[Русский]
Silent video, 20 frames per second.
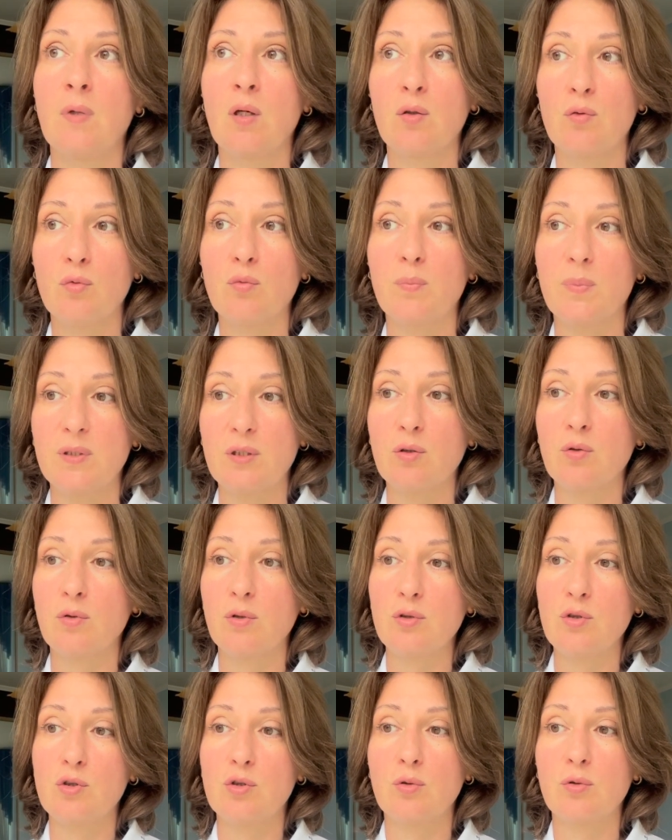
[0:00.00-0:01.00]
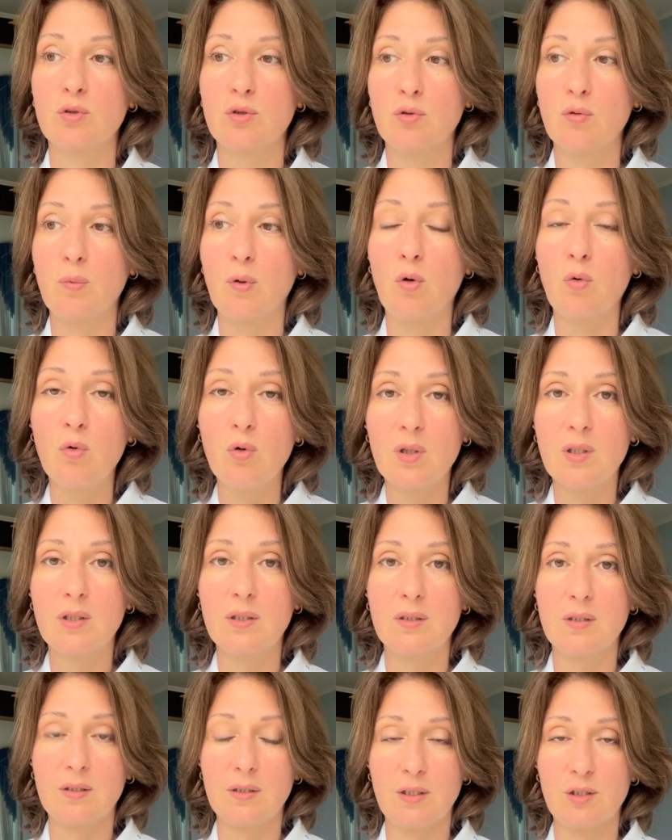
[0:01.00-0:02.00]
ну, потихонечку, чтобы
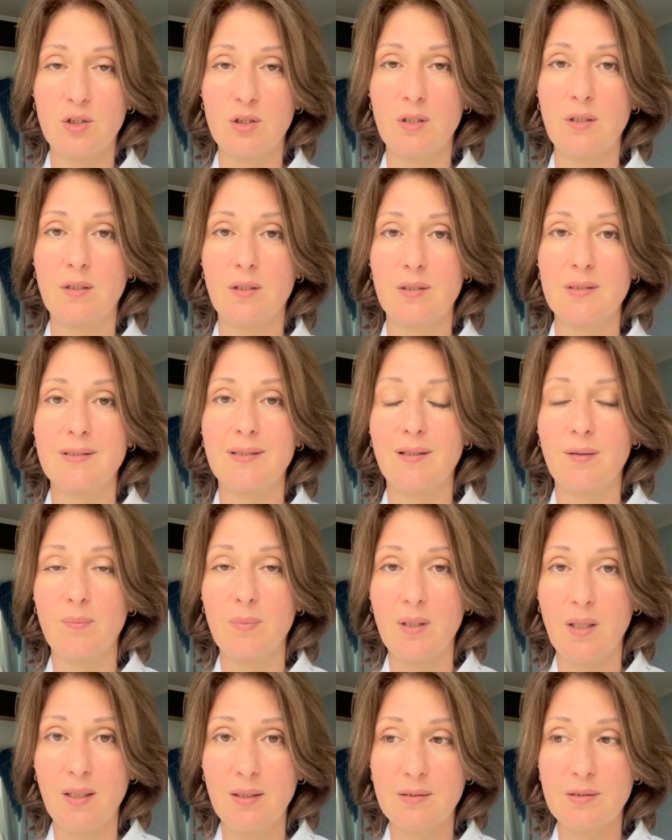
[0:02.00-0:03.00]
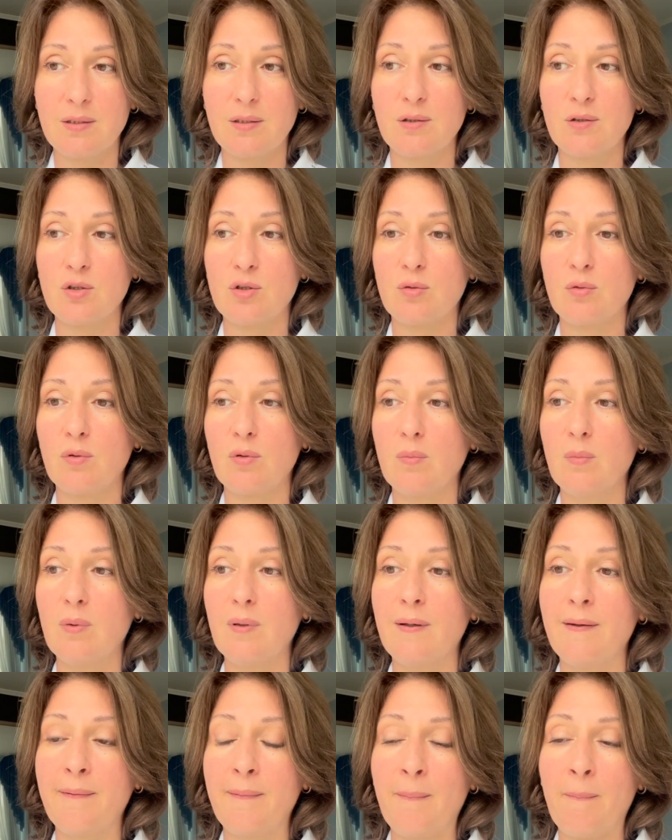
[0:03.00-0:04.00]
органы начали расслабляться,
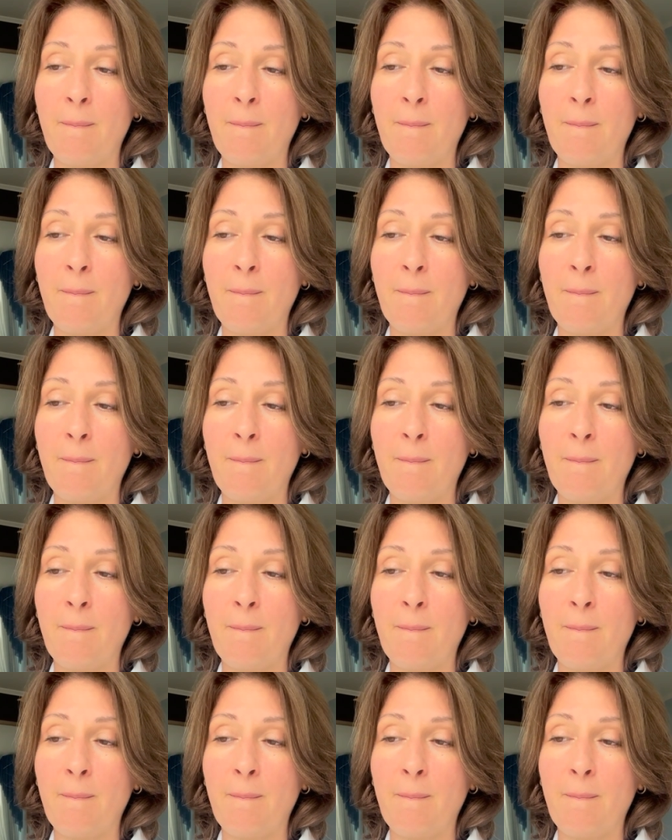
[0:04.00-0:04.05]
чтобы